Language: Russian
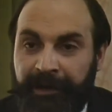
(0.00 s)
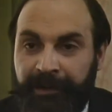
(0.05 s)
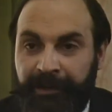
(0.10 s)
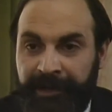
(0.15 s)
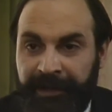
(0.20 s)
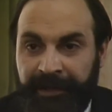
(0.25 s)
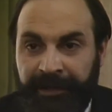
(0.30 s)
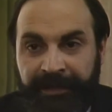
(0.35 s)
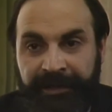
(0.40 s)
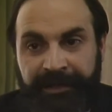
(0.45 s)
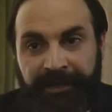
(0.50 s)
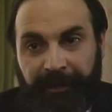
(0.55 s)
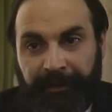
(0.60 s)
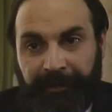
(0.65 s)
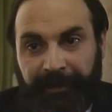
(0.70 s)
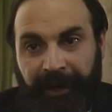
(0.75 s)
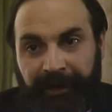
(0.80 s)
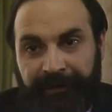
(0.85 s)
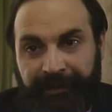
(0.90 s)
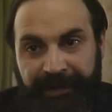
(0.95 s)

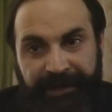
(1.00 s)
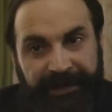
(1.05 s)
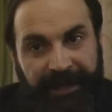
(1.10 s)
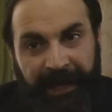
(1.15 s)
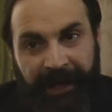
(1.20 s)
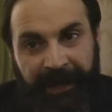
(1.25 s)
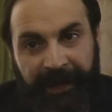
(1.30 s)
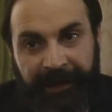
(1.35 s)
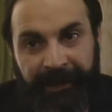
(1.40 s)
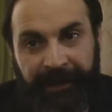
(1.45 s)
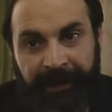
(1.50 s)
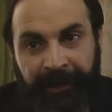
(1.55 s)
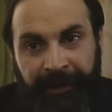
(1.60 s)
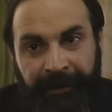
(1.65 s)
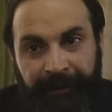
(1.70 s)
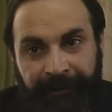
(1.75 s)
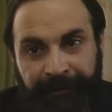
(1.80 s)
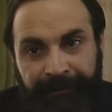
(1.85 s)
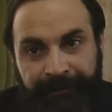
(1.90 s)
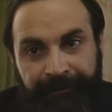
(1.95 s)
Тарквини
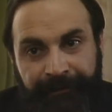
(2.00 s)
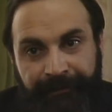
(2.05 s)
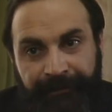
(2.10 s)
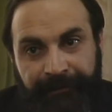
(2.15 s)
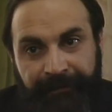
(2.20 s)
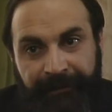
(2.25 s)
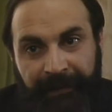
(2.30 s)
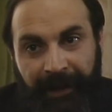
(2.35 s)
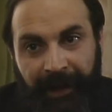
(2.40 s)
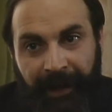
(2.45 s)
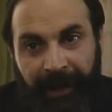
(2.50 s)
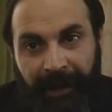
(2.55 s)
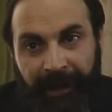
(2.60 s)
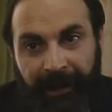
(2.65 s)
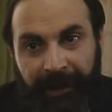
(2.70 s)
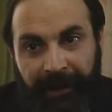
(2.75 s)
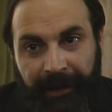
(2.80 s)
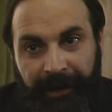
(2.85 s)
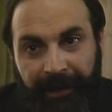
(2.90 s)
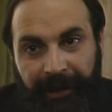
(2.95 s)
пророчили,
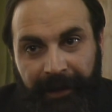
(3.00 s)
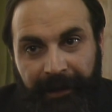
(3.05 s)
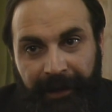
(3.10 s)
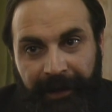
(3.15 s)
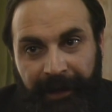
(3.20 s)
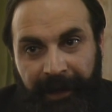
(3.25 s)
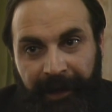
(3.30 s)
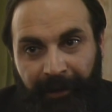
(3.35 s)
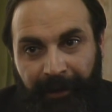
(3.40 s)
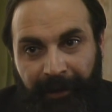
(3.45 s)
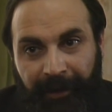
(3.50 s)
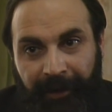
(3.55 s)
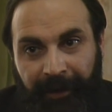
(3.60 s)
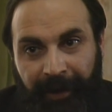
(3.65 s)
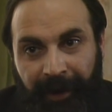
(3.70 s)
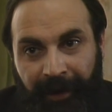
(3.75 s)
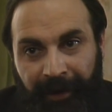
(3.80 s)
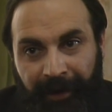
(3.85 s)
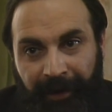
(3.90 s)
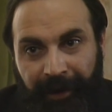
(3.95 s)
что
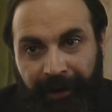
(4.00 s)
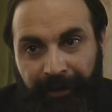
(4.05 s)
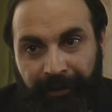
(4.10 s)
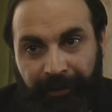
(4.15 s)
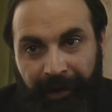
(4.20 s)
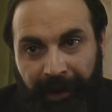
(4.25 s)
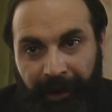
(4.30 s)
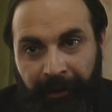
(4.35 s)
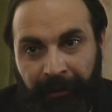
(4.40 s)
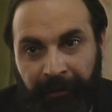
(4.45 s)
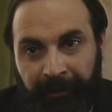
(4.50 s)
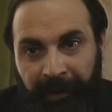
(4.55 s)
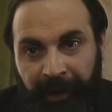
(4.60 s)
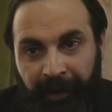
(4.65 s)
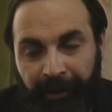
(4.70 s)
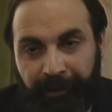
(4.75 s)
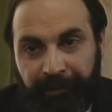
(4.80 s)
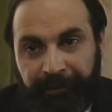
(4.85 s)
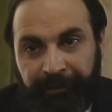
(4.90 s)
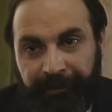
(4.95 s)
Рим завоюет
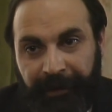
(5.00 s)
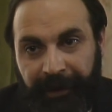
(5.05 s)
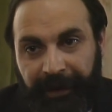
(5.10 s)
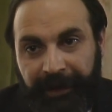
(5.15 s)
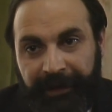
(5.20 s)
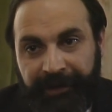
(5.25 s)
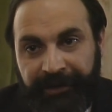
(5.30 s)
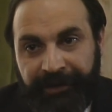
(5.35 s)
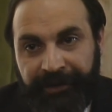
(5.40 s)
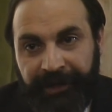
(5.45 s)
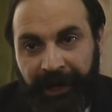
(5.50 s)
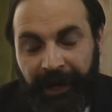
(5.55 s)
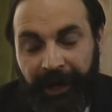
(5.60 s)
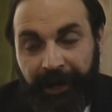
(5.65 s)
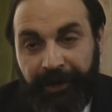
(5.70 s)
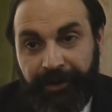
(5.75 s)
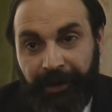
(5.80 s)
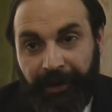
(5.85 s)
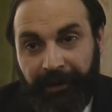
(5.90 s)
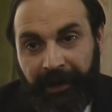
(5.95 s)
тот, кто первым
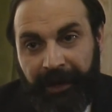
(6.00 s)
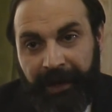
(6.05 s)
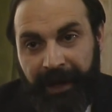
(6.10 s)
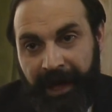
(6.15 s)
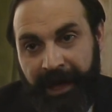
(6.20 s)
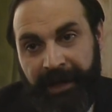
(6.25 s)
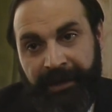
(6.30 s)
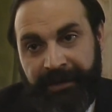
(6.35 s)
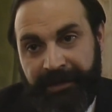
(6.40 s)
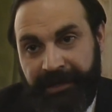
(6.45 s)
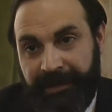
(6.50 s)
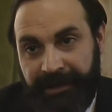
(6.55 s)
поцелует